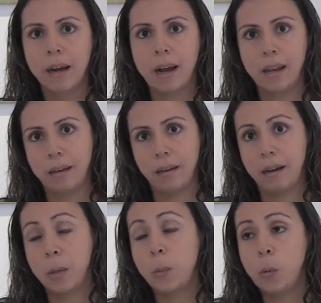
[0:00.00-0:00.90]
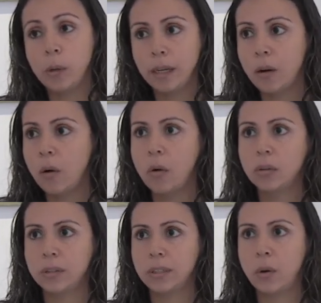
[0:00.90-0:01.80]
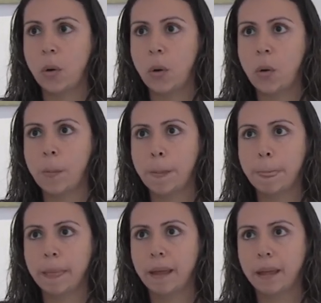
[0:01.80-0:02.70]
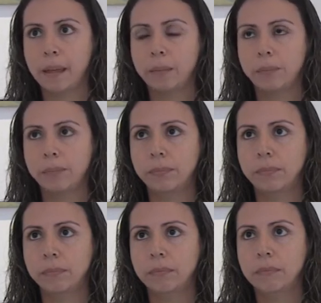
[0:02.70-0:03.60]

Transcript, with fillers: al, al público, o si no, em,